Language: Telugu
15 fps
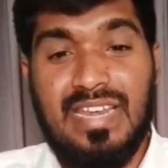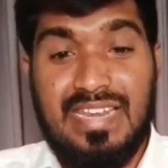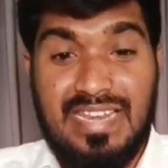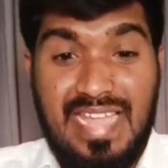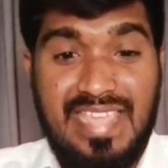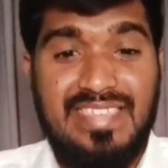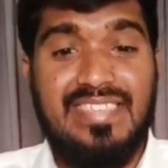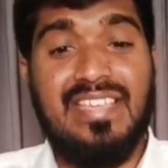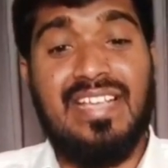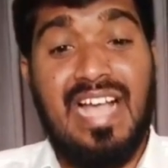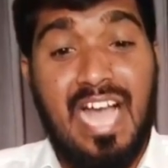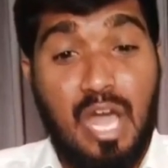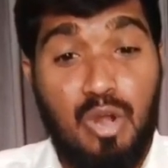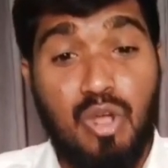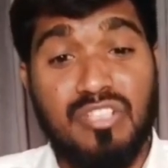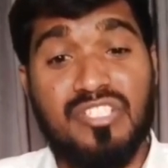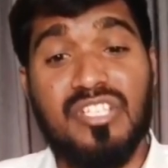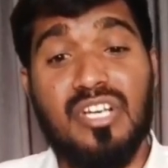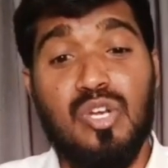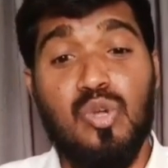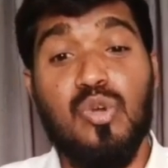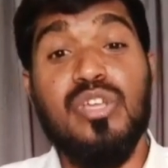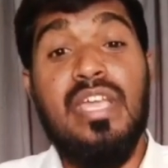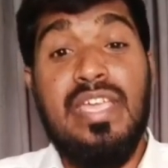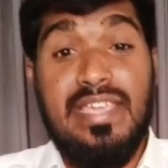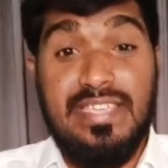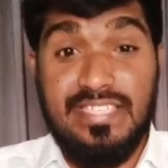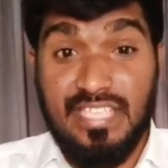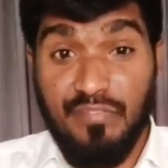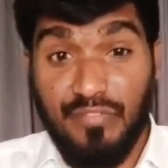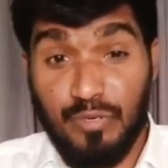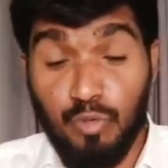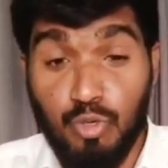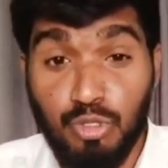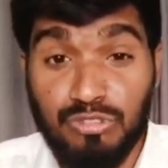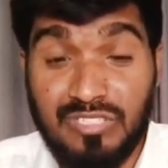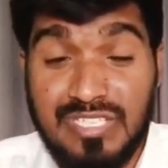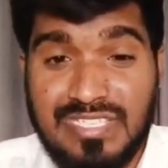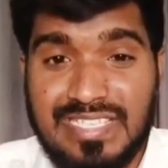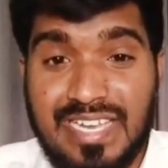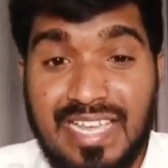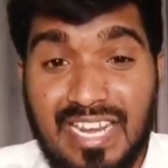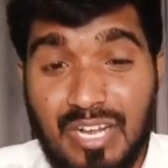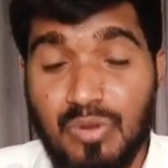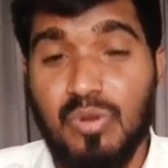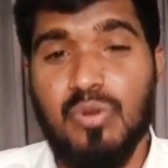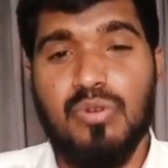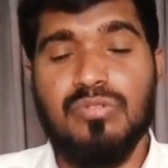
లైంగిక ఆలోచనలు ఎవరు గుర్తించగలరు